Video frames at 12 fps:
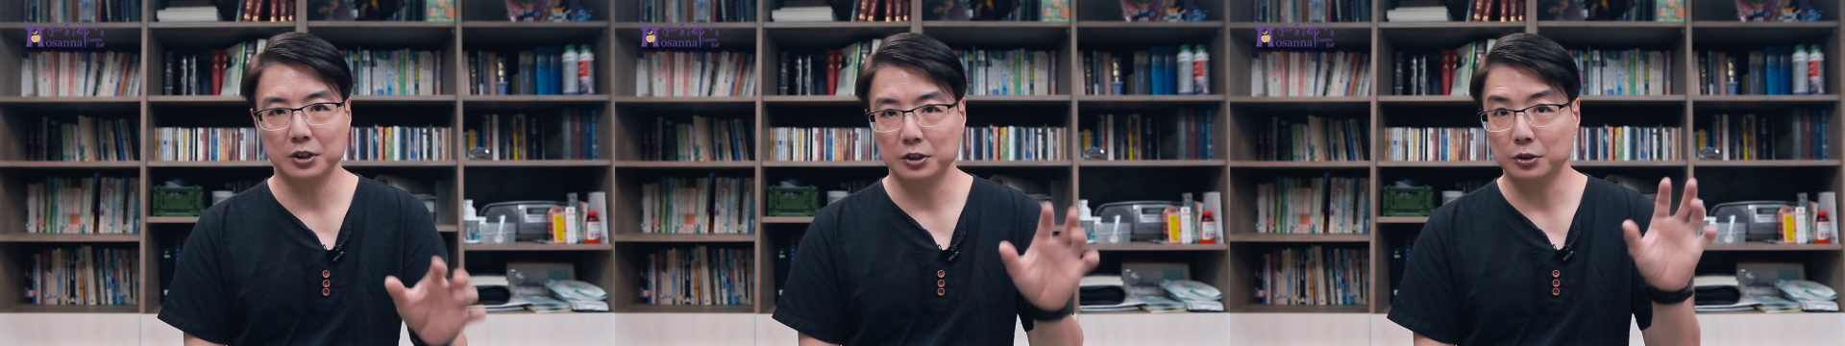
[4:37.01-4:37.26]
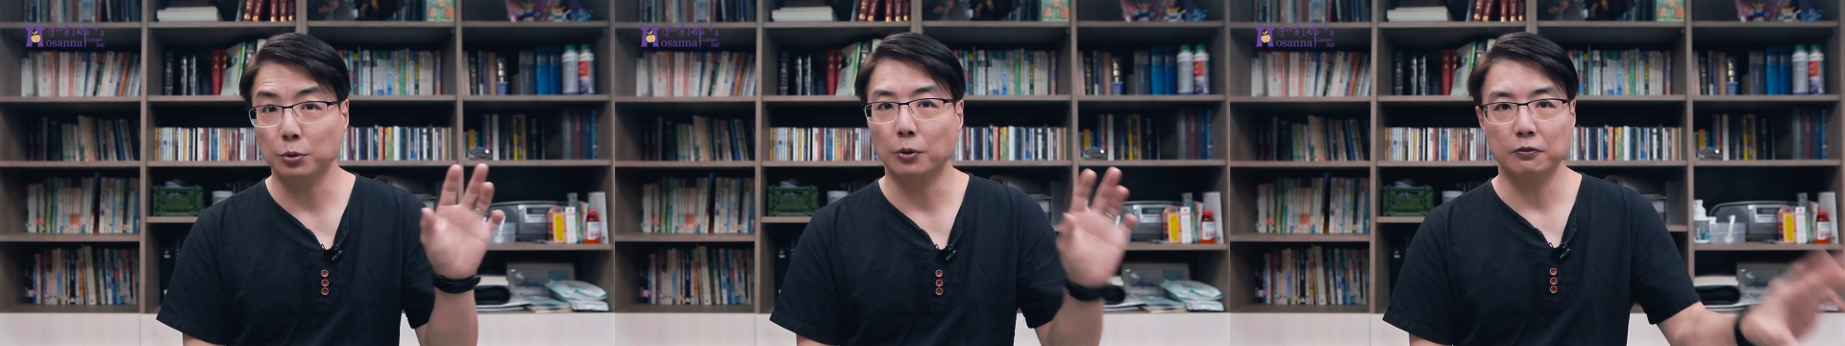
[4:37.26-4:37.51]
是
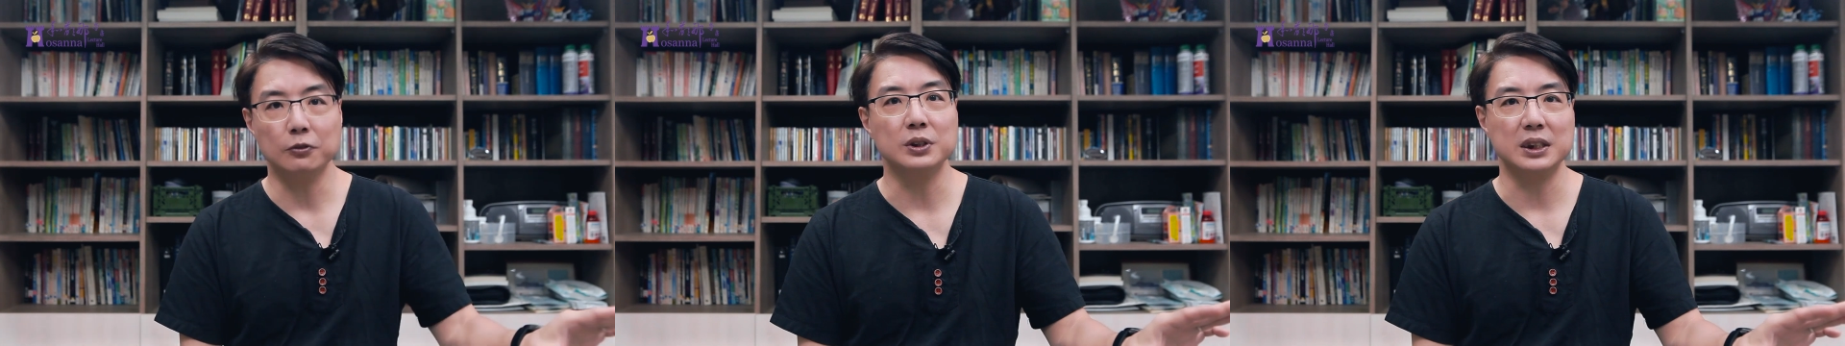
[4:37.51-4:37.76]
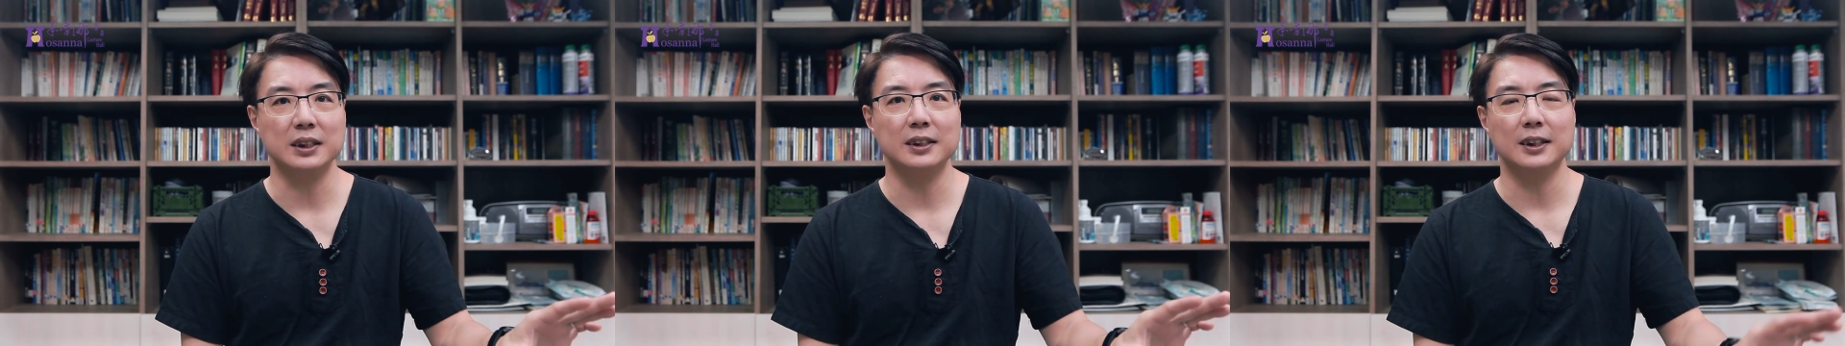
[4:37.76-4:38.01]
做父
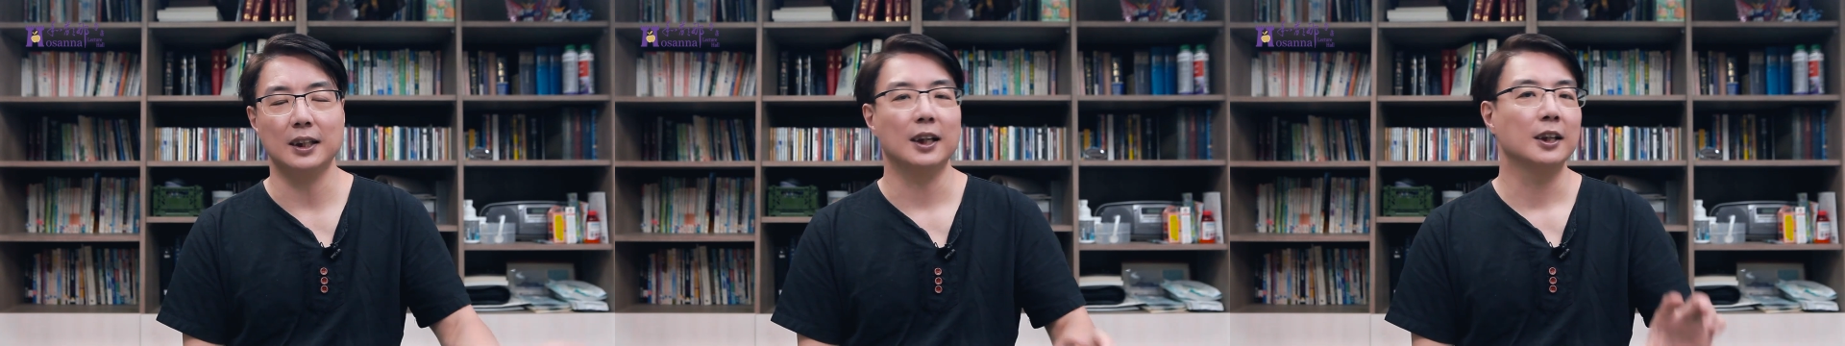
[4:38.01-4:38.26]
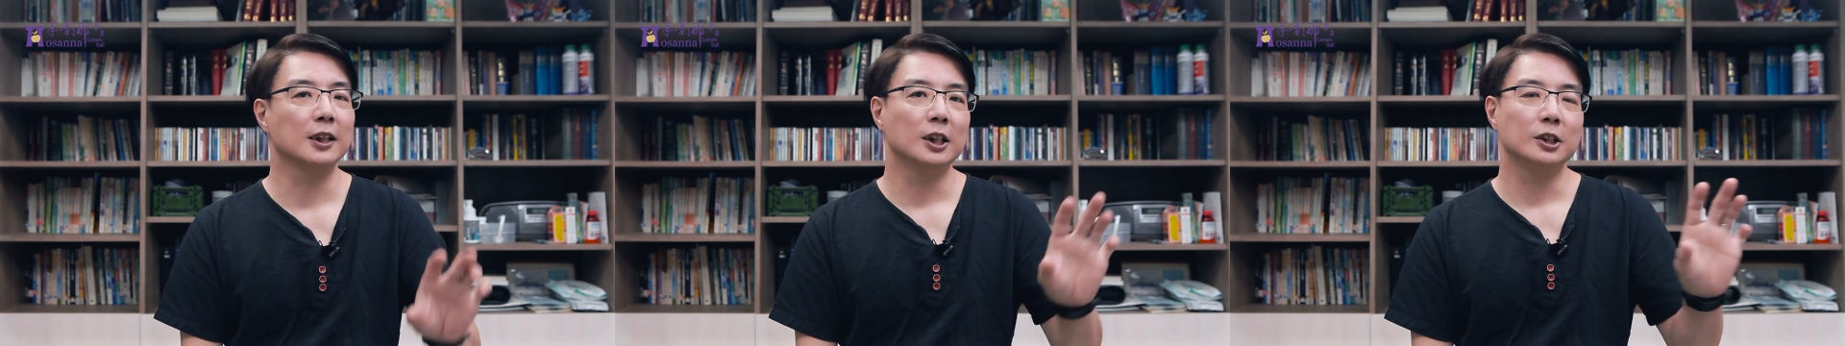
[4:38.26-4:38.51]
亲的、
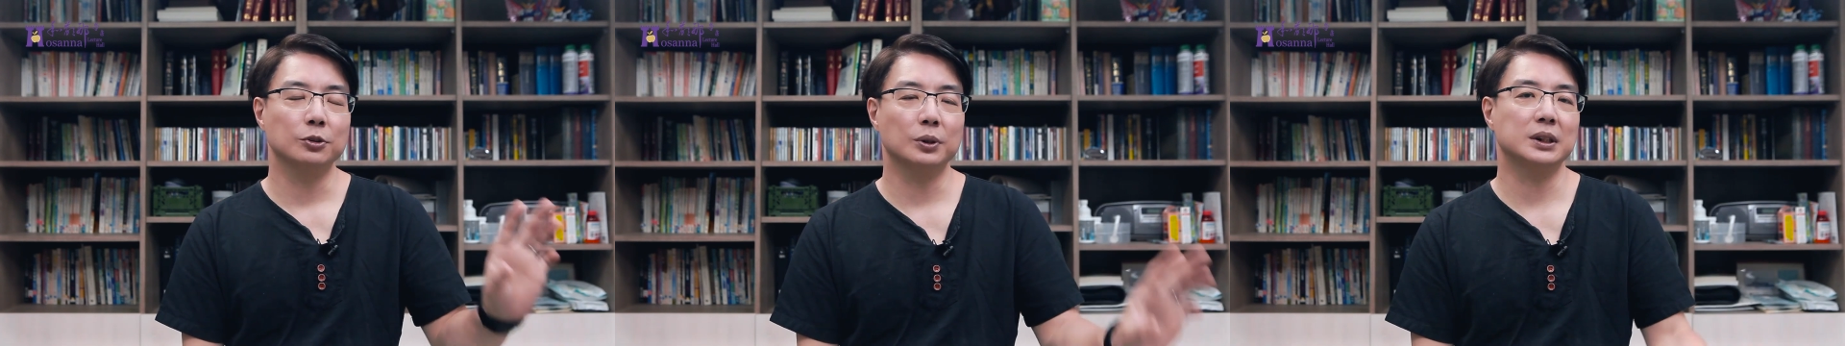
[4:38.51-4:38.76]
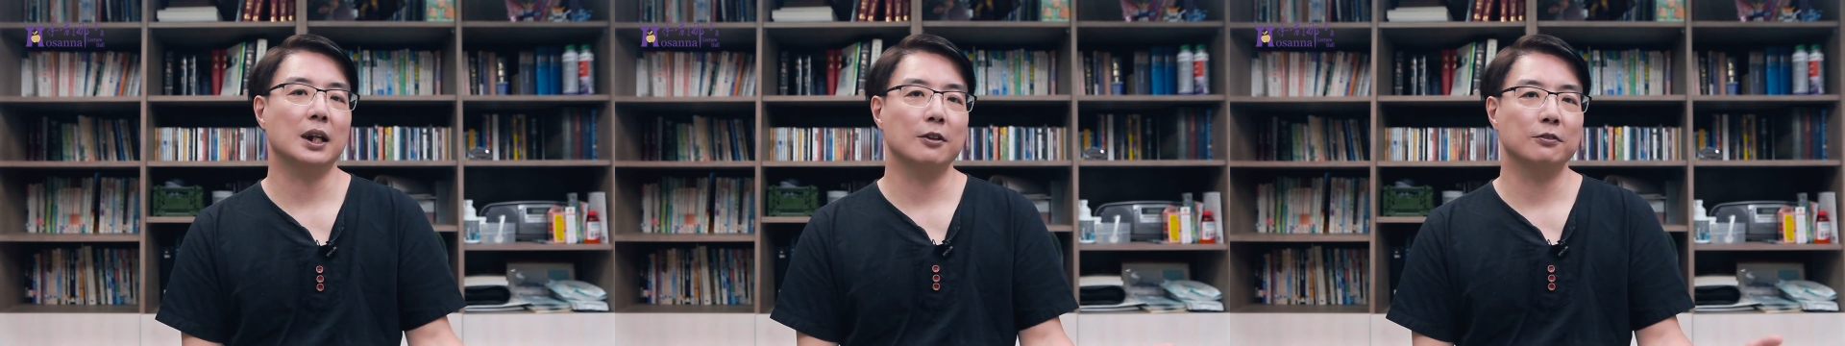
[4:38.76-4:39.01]
做
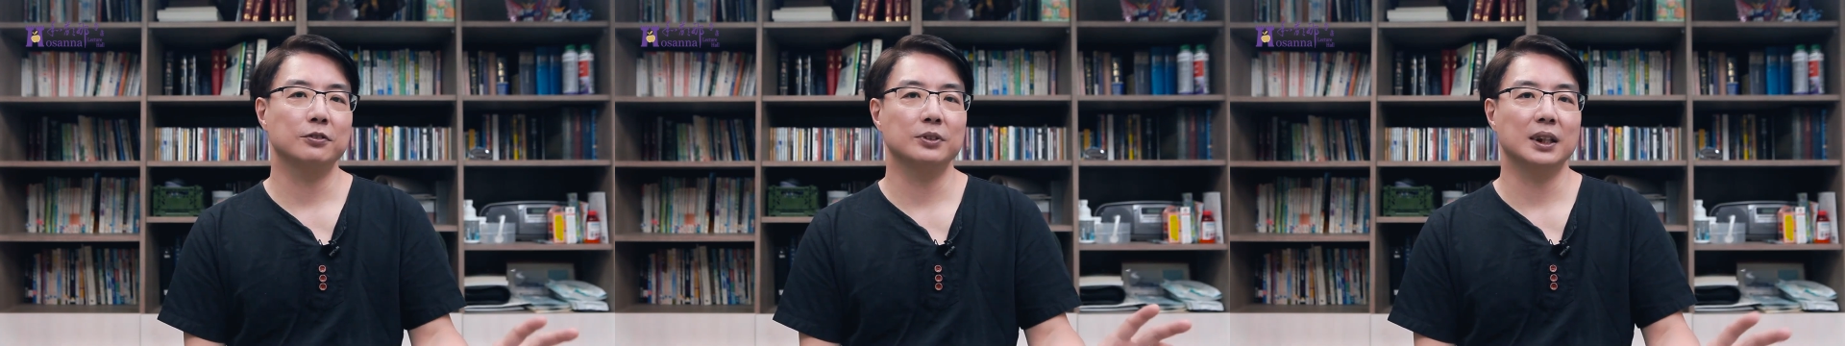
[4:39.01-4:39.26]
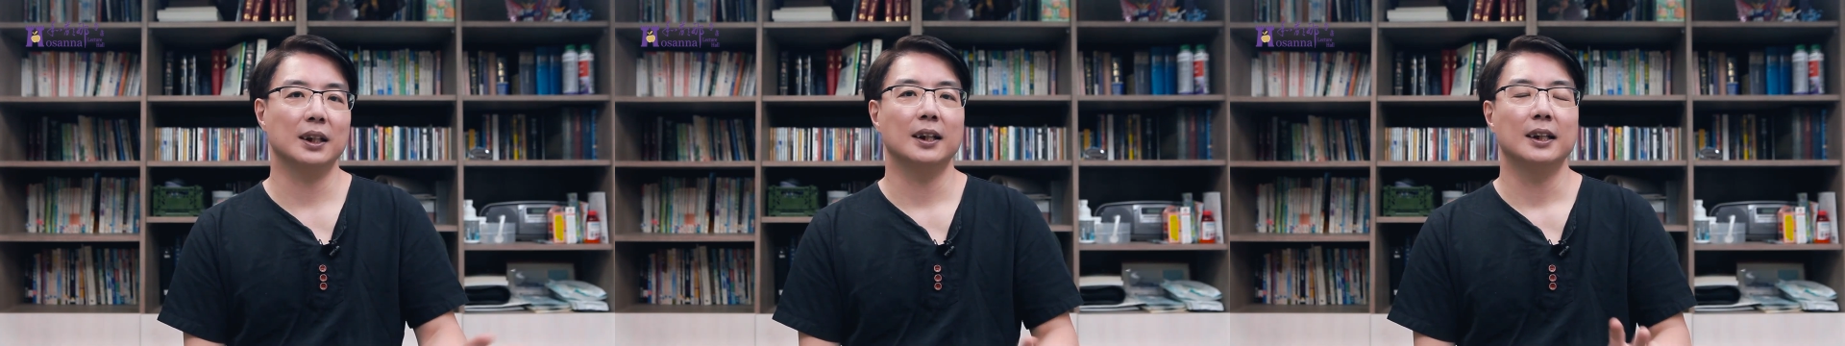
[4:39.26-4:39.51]
丈夫
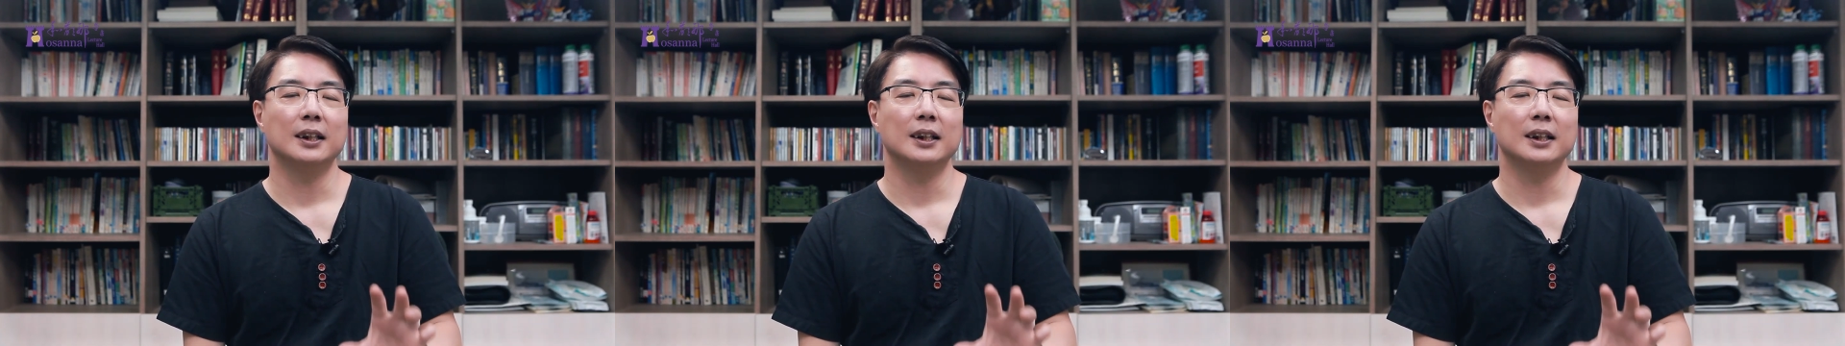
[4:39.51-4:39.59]
的，